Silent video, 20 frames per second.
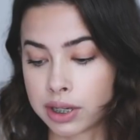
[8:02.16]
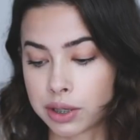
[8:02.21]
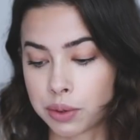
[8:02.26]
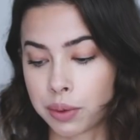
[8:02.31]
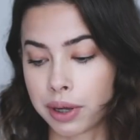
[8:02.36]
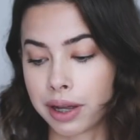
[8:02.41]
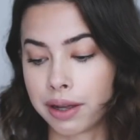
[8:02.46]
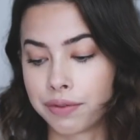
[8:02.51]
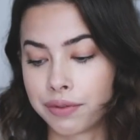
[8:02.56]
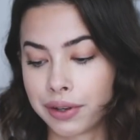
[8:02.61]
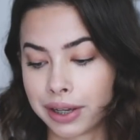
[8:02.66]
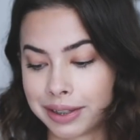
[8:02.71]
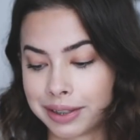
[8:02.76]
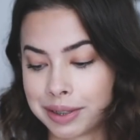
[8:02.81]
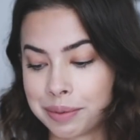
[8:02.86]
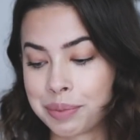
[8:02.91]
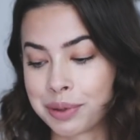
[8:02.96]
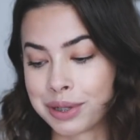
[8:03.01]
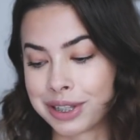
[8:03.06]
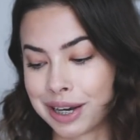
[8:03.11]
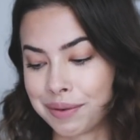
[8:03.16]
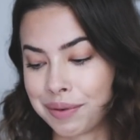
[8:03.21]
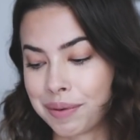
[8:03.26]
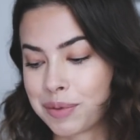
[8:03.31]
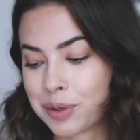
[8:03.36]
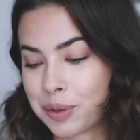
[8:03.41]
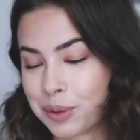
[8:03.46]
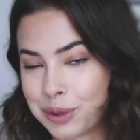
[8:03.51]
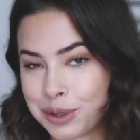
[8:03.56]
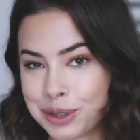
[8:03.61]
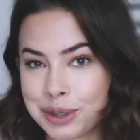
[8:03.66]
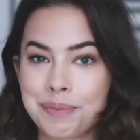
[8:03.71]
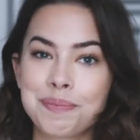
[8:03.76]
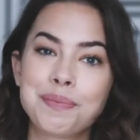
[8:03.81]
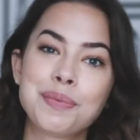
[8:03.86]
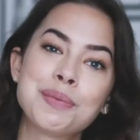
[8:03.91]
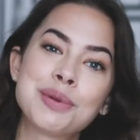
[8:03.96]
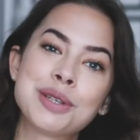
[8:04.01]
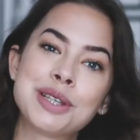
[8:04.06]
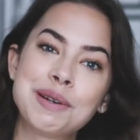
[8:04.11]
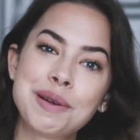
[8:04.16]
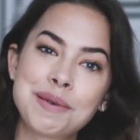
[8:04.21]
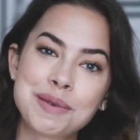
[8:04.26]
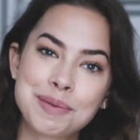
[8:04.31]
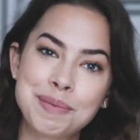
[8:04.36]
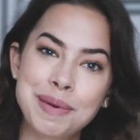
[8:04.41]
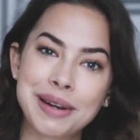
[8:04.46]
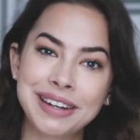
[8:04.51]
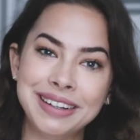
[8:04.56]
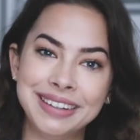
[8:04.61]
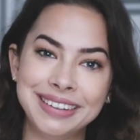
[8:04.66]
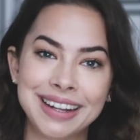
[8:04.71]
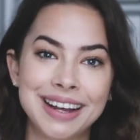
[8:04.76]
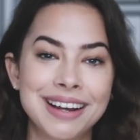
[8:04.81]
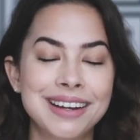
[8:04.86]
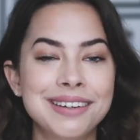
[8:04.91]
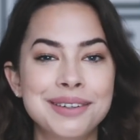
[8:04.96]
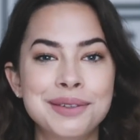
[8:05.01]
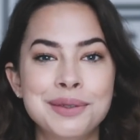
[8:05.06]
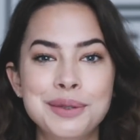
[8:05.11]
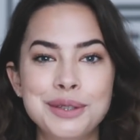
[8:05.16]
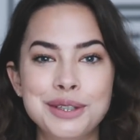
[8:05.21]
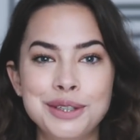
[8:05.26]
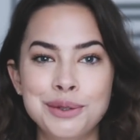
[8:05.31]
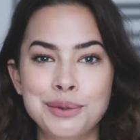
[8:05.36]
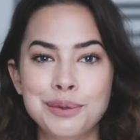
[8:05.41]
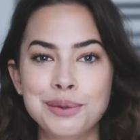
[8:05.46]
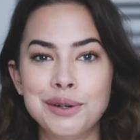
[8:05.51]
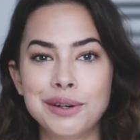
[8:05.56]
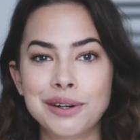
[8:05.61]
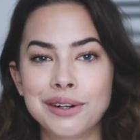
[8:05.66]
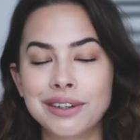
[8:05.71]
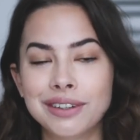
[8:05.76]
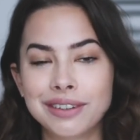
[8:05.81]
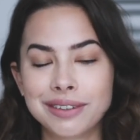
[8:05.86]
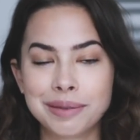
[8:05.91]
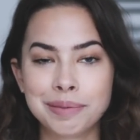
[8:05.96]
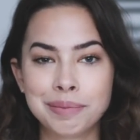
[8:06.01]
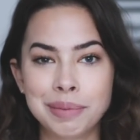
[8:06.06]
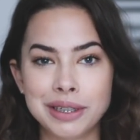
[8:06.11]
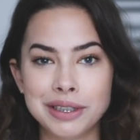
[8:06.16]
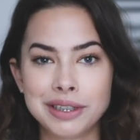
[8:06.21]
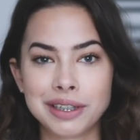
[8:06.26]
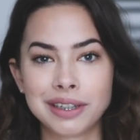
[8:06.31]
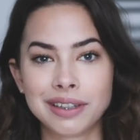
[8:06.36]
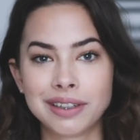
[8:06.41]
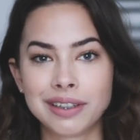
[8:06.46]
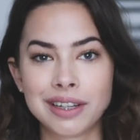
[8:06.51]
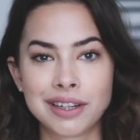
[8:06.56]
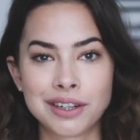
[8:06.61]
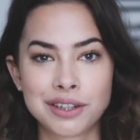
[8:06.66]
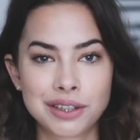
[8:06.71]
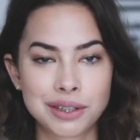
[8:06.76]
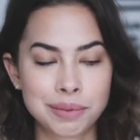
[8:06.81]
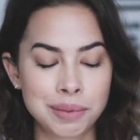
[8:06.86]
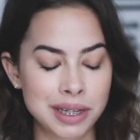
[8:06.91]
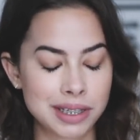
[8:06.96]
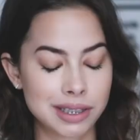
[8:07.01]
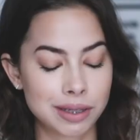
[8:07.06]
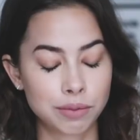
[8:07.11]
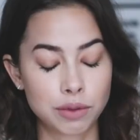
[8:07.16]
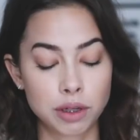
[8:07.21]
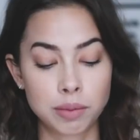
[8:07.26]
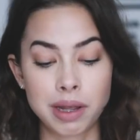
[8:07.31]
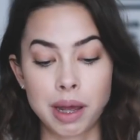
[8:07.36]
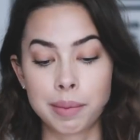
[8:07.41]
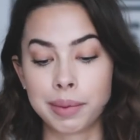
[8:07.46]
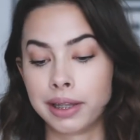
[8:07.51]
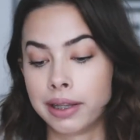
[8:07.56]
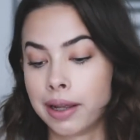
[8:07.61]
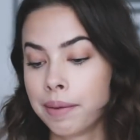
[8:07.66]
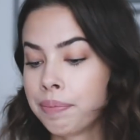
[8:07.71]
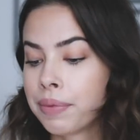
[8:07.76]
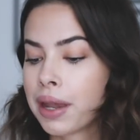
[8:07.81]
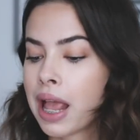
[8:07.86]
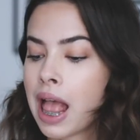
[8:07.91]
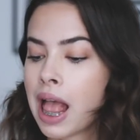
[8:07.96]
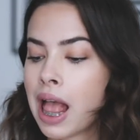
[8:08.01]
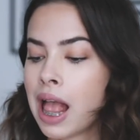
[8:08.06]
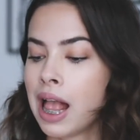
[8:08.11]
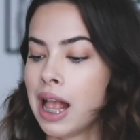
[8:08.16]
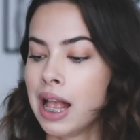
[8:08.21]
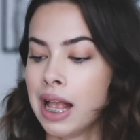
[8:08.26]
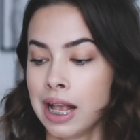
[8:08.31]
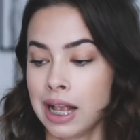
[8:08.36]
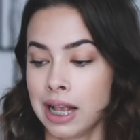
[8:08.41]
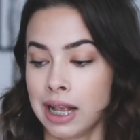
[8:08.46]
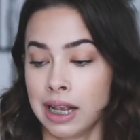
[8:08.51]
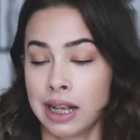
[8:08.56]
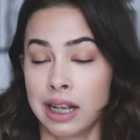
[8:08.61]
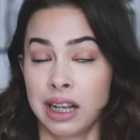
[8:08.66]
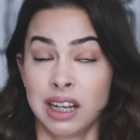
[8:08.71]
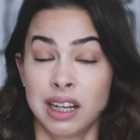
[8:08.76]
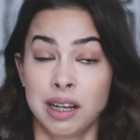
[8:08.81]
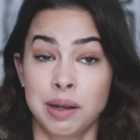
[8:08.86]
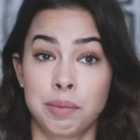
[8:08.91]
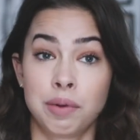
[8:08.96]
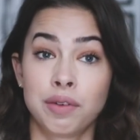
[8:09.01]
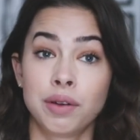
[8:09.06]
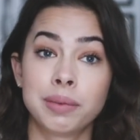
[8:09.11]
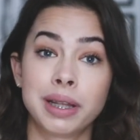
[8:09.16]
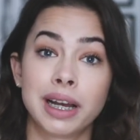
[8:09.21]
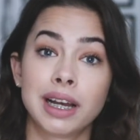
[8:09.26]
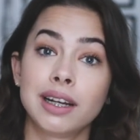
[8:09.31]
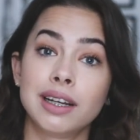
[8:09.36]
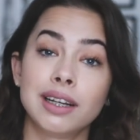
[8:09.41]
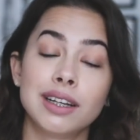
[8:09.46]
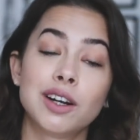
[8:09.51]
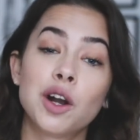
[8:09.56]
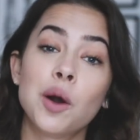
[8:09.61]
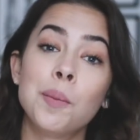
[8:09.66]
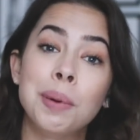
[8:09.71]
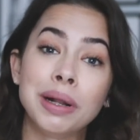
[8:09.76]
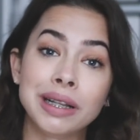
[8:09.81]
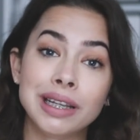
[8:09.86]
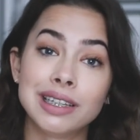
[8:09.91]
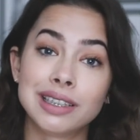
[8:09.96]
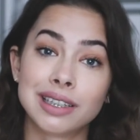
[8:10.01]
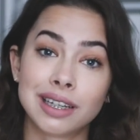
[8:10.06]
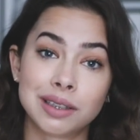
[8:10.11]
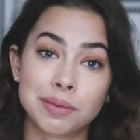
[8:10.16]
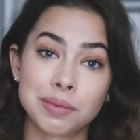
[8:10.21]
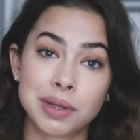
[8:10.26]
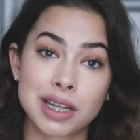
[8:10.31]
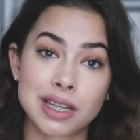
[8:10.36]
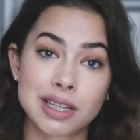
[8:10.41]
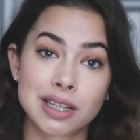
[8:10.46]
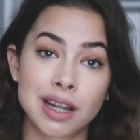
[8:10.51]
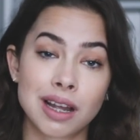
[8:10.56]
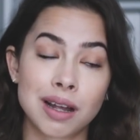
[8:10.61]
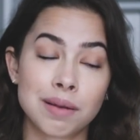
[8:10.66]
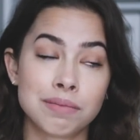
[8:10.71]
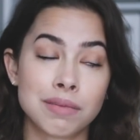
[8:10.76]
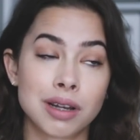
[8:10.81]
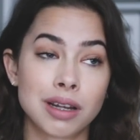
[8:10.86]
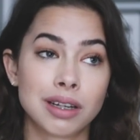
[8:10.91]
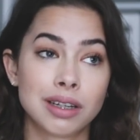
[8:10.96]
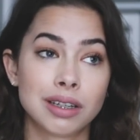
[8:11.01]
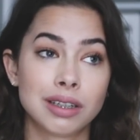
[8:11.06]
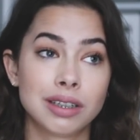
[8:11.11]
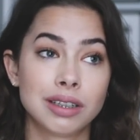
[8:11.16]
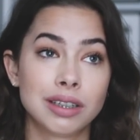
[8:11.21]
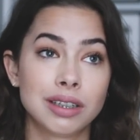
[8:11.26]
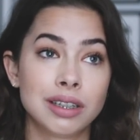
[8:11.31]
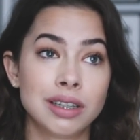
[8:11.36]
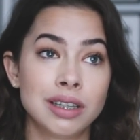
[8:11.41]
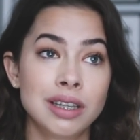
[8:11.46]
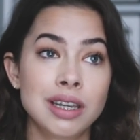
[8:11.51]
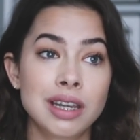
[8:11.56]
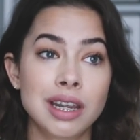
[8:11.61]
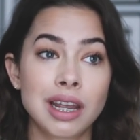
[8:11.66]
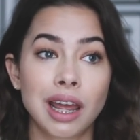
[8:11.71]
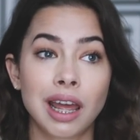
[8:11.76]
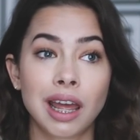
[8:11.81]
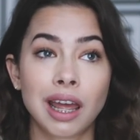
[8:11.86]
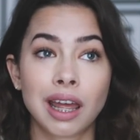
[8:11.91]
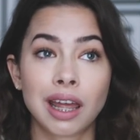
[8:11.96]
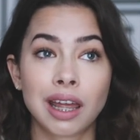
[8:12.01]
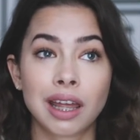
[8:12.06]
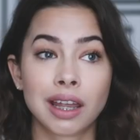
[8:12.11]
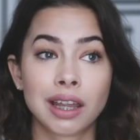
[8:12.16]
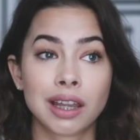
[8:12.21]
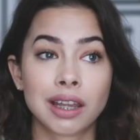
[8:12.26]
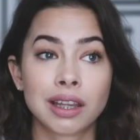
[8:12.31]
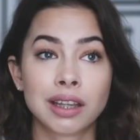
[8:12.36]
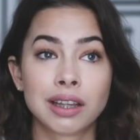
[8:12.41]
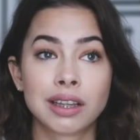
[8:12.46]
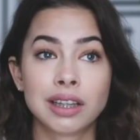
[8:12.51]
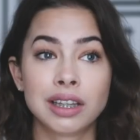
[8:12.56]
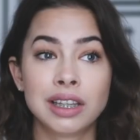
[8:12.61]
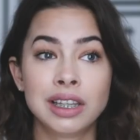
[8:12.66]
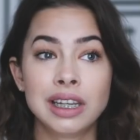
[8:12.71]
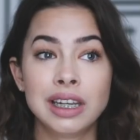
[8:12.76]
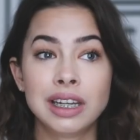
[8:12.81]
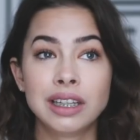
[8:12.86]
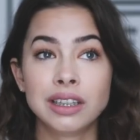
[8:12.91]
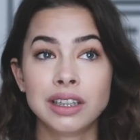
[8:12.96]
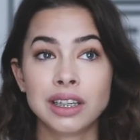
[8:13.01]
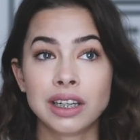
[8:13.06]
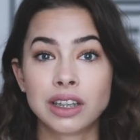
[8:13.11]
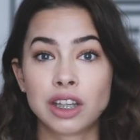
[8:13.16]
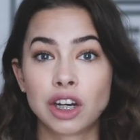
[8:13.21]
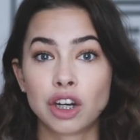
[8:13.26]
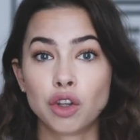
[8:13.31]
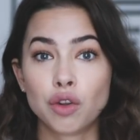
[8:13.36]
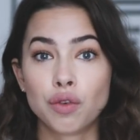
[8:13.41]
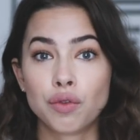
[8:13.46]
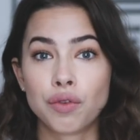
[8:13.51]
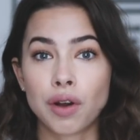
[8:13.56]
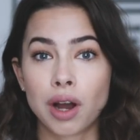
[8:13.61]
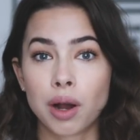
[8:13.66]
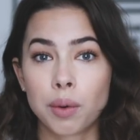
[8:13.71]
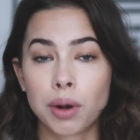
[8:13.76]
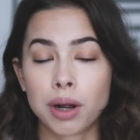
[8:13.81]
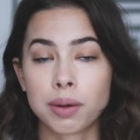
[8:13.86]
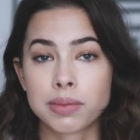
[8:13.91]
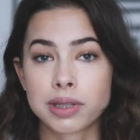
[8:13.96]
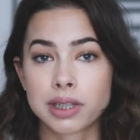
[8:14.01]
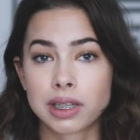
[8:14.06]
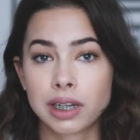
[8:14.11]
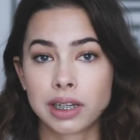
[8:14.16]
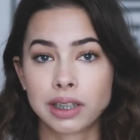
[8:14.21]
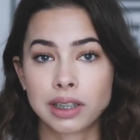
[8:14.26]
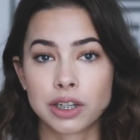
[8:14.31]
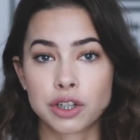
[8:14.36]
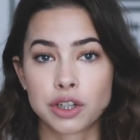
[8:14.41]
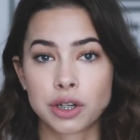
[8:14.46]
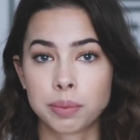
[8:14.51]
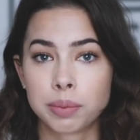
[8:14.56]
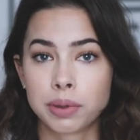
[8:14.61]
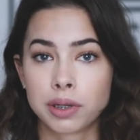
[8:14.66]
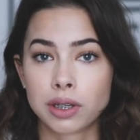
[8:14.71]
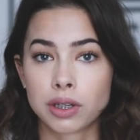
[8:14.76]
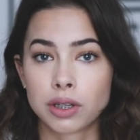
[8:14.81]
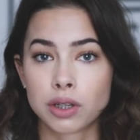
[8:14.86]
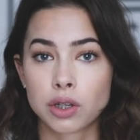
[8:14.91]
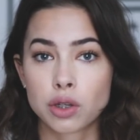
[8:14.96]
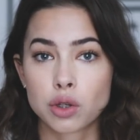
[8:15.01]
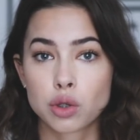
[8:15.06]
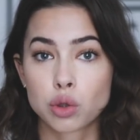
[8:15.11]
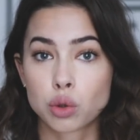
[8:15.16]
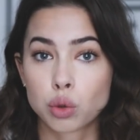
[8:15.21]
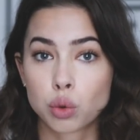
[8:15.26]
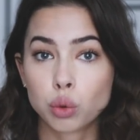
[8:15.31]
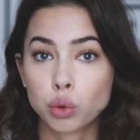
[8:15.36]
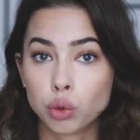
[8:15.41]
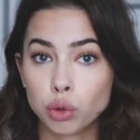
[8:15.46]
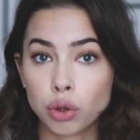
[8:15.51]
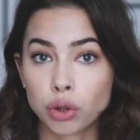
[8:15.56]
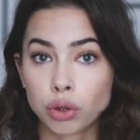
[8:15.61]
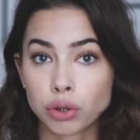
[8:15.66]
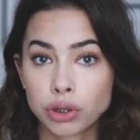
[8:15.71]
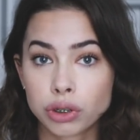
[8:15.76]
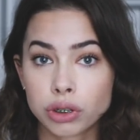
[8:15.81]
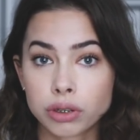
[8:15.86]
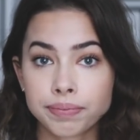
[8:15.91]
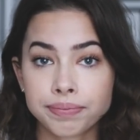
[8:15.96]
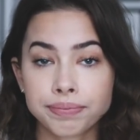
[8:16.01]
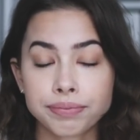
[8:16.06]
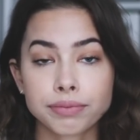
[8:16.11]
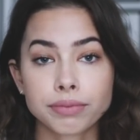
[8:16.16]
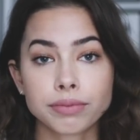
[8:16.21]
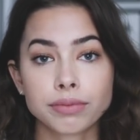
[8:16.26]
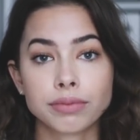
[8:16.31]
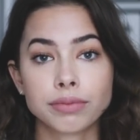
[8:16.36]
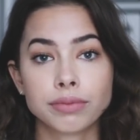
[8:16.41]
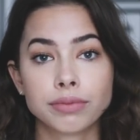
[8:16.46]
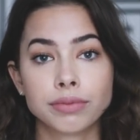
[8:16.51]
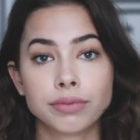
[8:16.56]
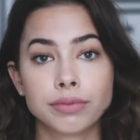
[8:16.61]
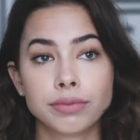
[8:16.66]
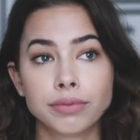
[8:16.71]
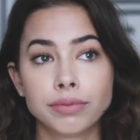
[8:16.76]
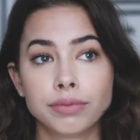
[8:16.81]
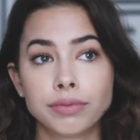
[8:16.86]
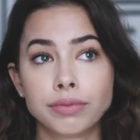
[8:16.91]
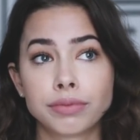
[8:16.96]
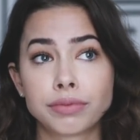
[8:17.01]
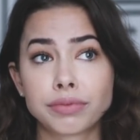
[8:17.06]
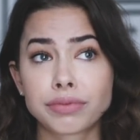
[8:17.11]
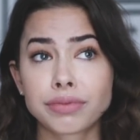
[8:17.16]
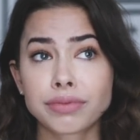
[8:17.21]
niezłe efekty? Pozdrawiam z Łodzi. Pozdrawiam z Berlina. Łódź niedługo będzie też miejscem, w którym ja będę. Powiem tak, kompletnie się na tym nie znam. Nie, nigdy nie trenowałam stricte, żeby schudnąć Mm,